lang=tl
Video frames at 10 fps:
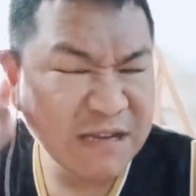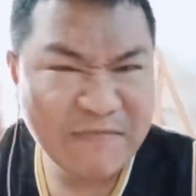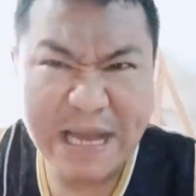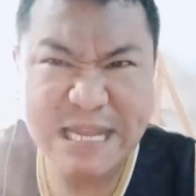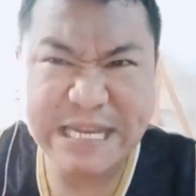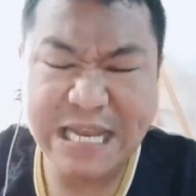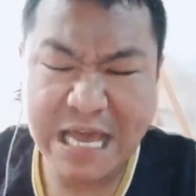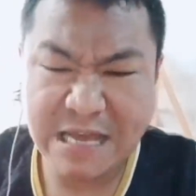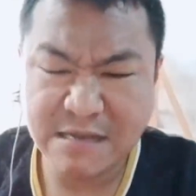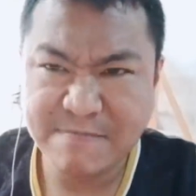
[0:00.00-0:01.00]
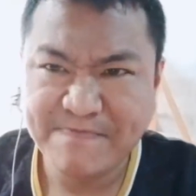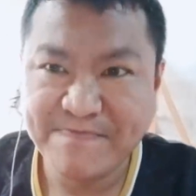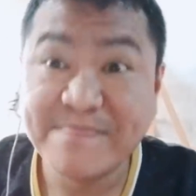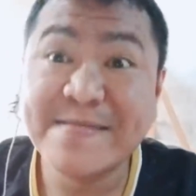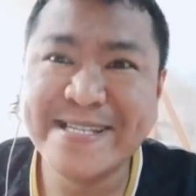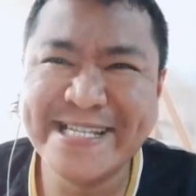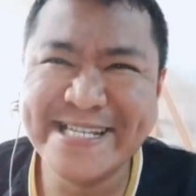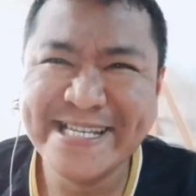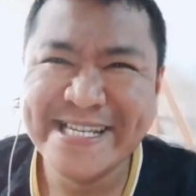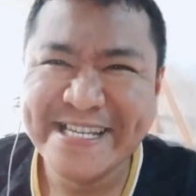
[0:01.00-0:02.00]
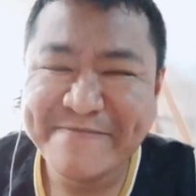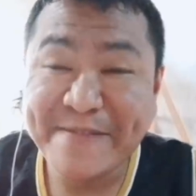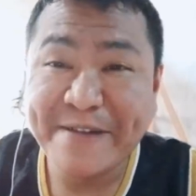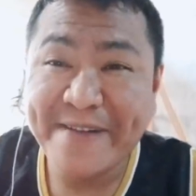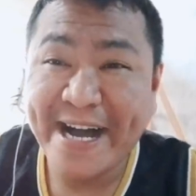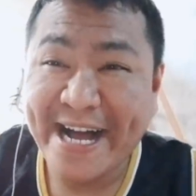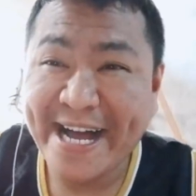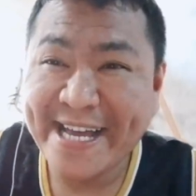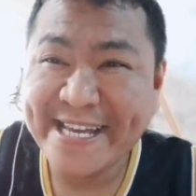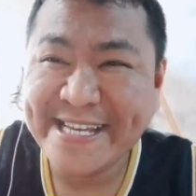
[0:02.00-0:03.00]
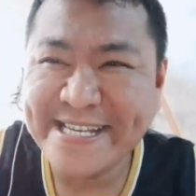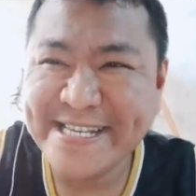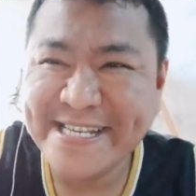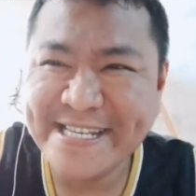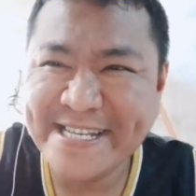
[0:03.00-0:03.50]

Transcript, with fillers: di bali na lang bye bye